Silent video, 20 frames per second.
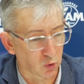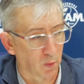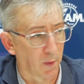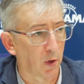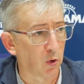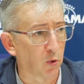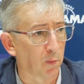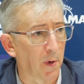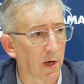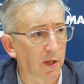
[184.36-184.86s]
su
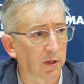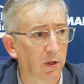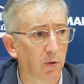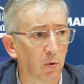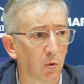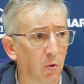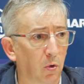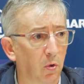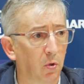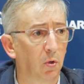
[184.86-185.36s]
mejor
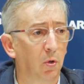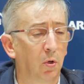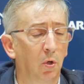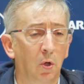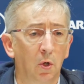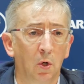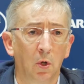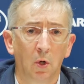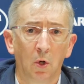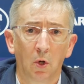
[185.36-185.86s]
partido con,
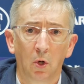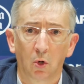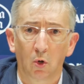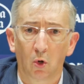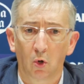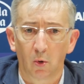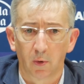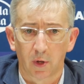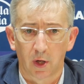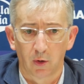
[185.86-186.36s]

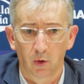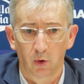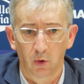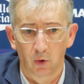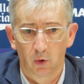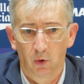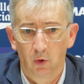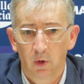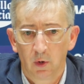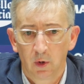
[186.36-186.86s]
con
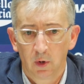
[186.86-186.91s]
Obradoiro